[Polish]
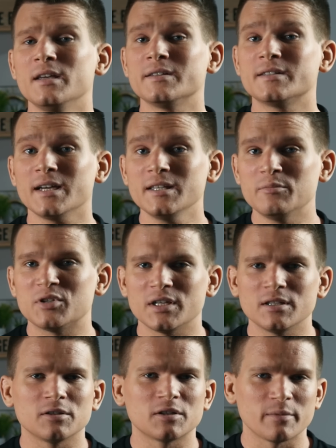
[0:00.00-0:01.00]
Zanim
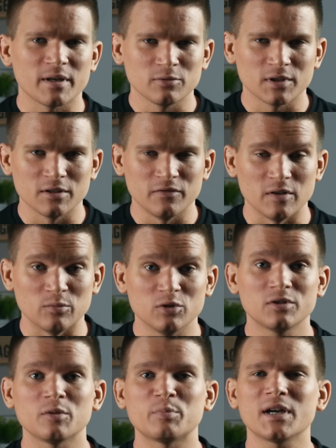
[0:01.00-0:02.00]
przejdę do tematu tego
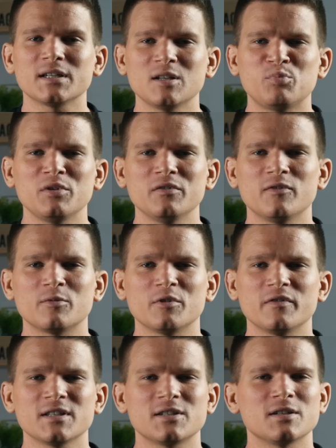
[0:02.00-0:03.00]
filmu, to pragnę
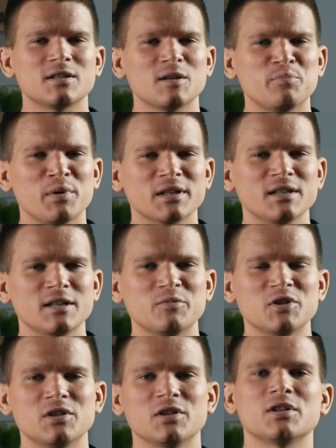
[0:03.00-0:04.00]
poinformować, że
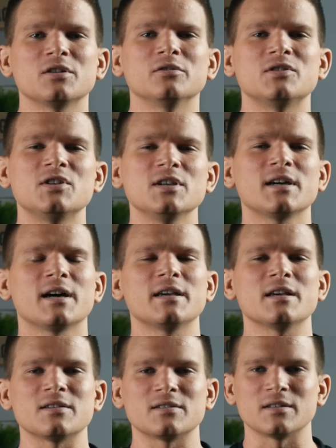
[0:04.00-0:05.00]
partnerem dzisiejszego odcinka
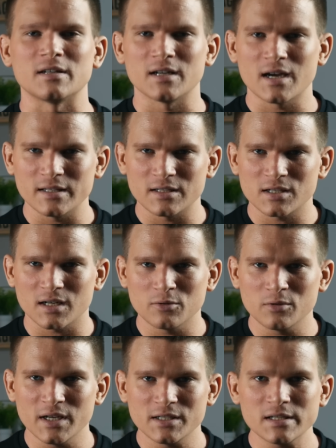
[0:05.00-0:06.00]
jest Raid
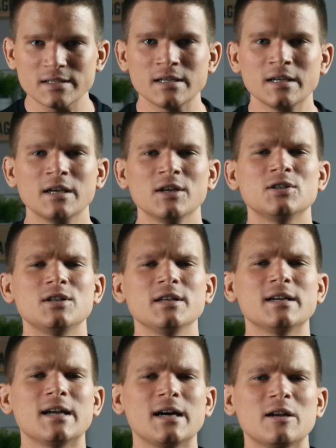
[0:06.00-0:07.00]
Shadow Legends,
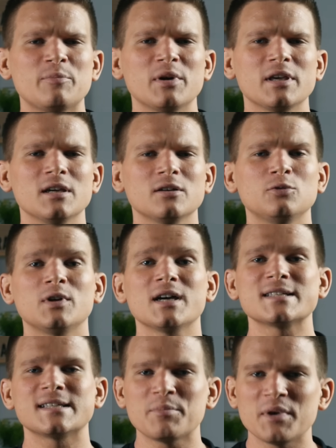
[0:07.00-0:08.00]
czyli gra RPG,
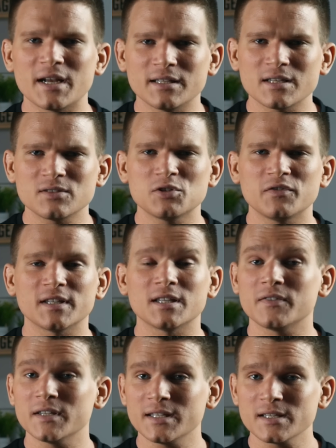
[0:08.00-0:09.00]
która zabiera nas do świata
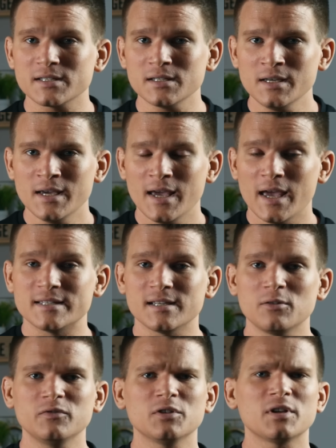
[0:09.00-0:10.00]
fantazy,
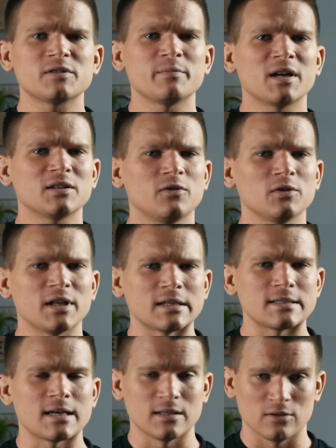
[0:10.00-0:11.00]
zarówno na
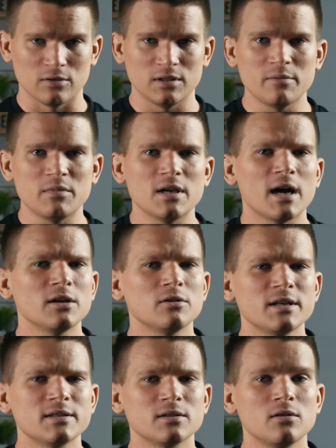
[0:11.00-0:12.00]
smartfonach z Androidem i
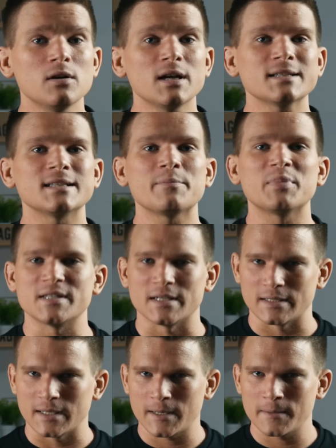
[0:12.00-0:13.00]
iOS oraz na
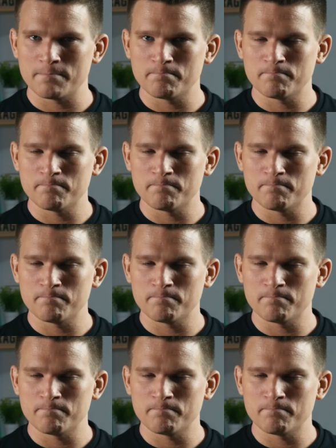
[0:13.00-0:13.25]
PC-tach.